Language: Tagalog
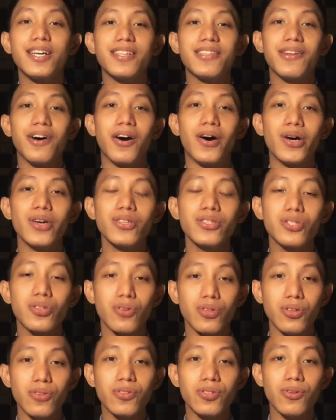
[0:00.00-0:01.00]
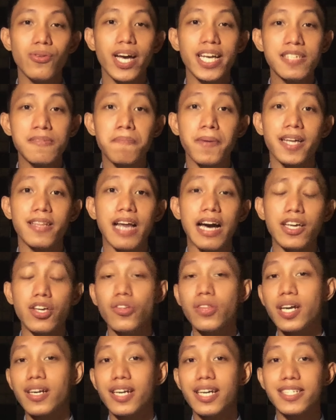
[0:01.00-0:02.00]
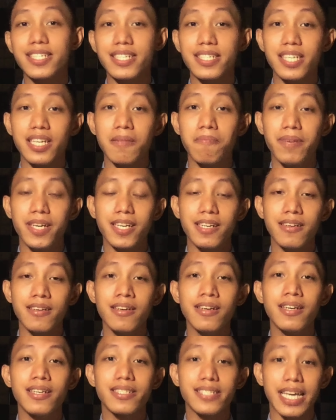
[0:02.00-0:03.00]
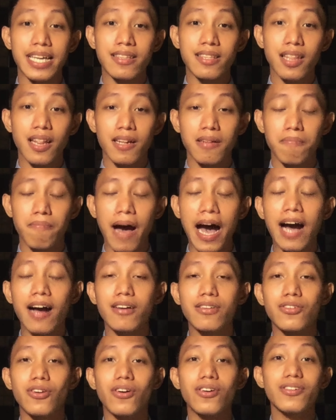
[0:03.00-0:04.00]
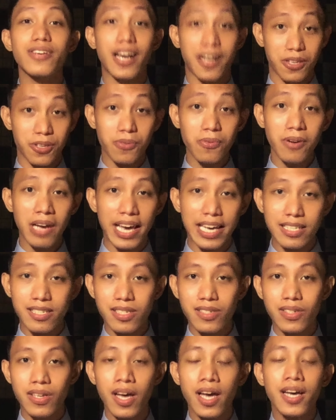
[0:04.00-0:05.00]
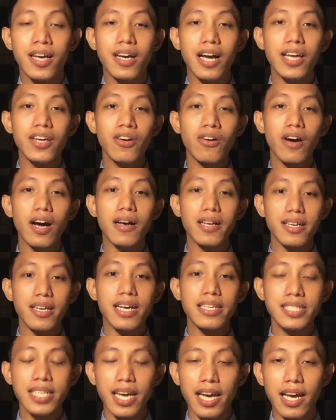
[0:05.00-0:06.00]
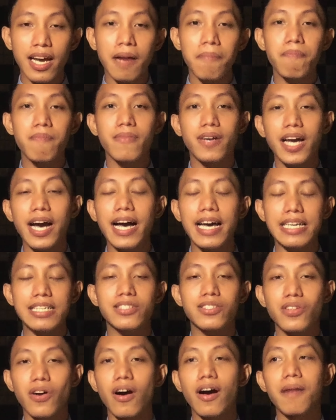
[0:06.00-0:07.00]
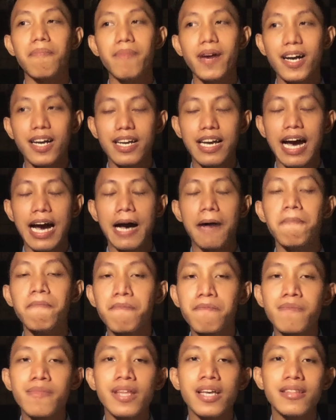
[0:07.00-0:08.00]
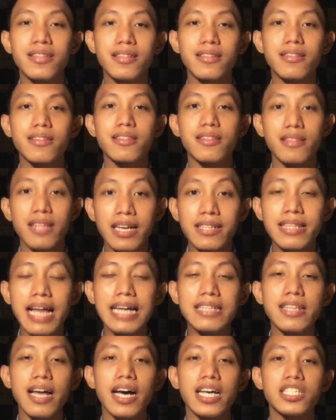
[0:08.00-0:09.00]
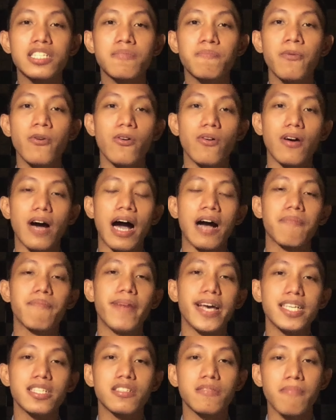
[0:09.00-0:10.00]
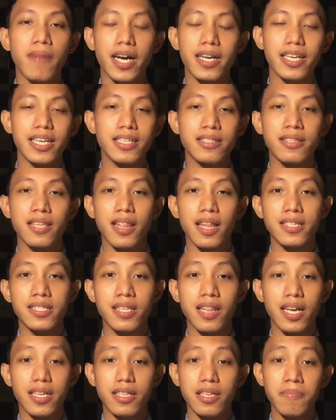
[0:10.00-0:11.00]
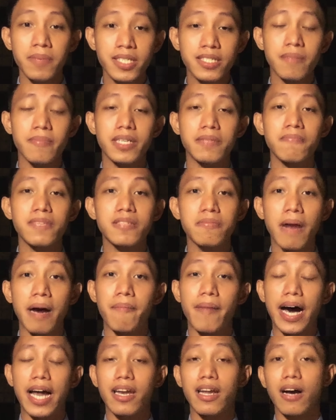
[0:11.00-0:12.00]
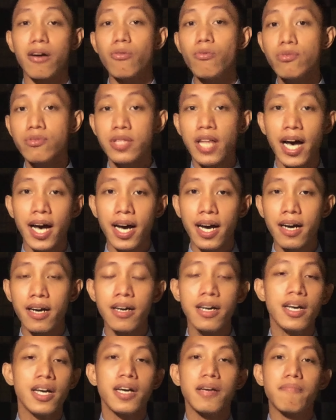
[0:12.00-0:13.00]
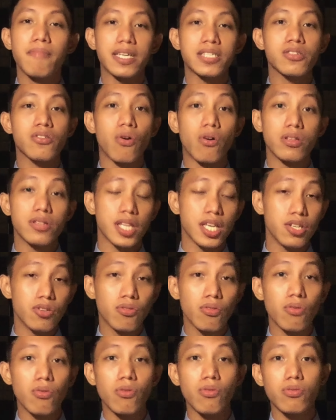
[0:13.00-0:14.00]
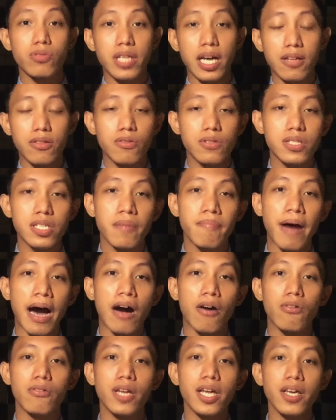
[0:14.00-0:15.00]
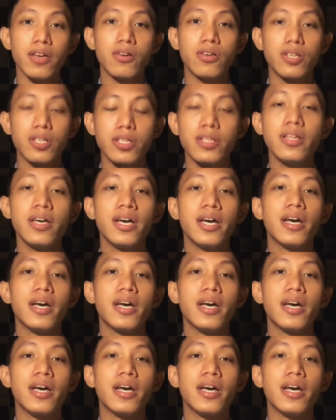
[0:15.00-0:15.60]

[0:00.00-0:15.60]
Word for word: no? So yung US Fed ayun ang nagsisilbing central bank no ng US. Ngayon kasi guys no kapag ka nagtataas po ang benchmark interest rate. Ibig sabihin, mas mamahal ang utang, mas konti yung uutang dun sa banko na yon,